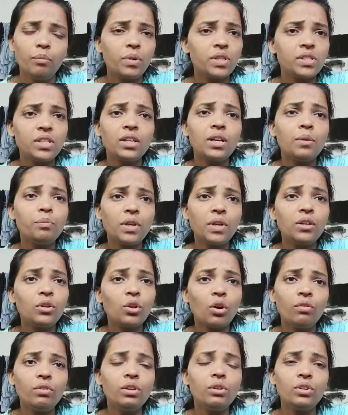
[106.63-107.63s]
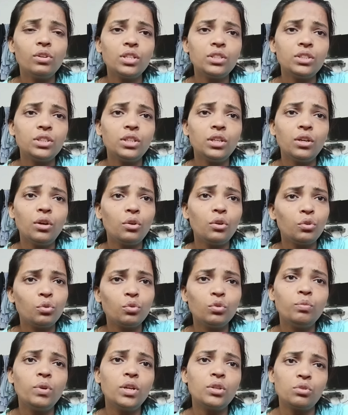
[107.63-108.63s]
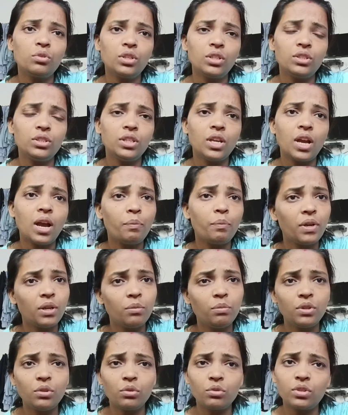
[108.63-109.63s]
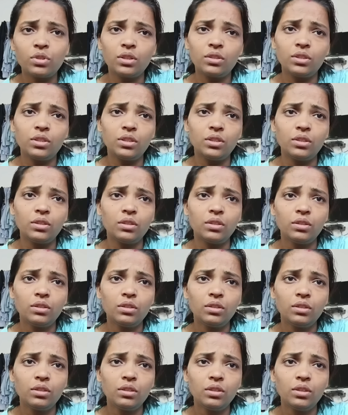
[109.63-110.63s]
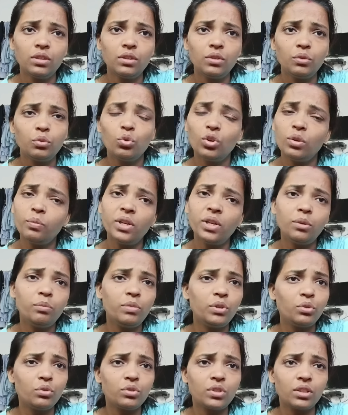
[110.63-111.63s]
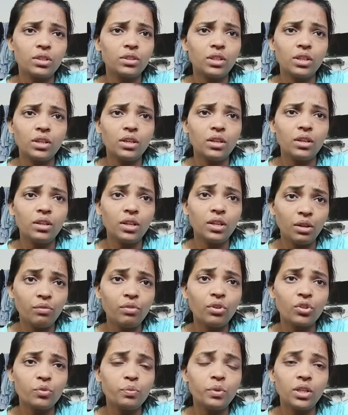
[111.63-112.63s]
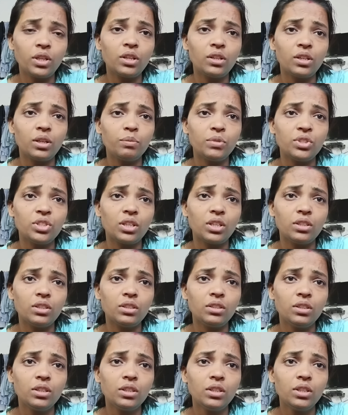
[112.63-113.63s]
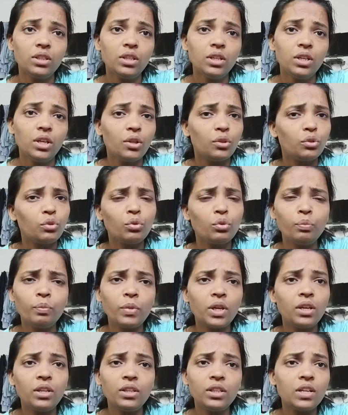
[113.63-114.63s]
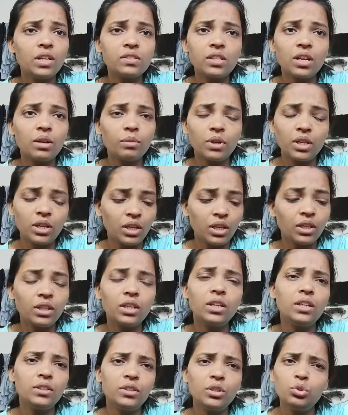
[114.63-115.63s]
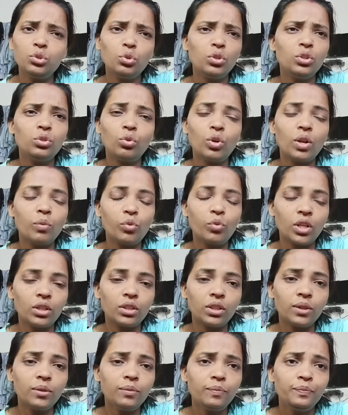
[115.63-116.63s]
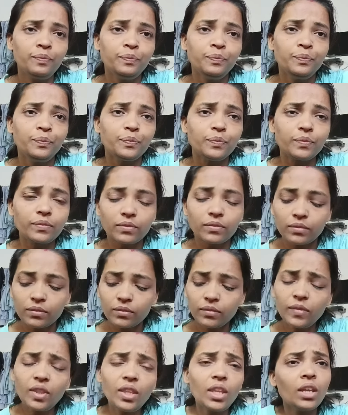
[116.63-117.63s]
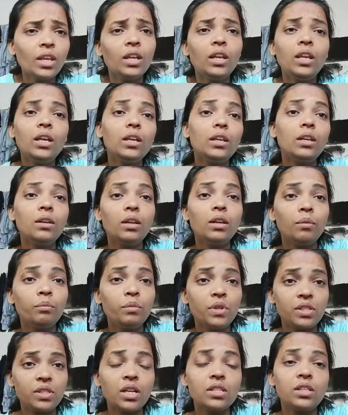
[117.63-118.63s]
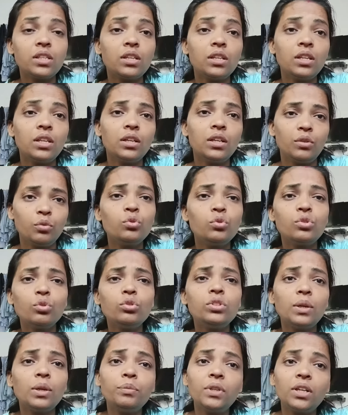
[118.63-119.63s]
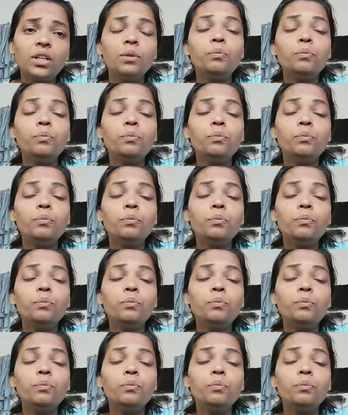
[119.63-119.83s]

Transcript: बस एक अपना टॉवल होना चाहिए और टूथब्रश होना चाहिए आप एडमिट हो सकते हैं कोई भी एडमिट हो सकता है रेलवे हॉस्पिटल का कर्मचारी तो मैं इनका सामान लेके गई थी जो ही थोड़ा मोड़ा था लेकिन मिश्रा सर ने उस तब तक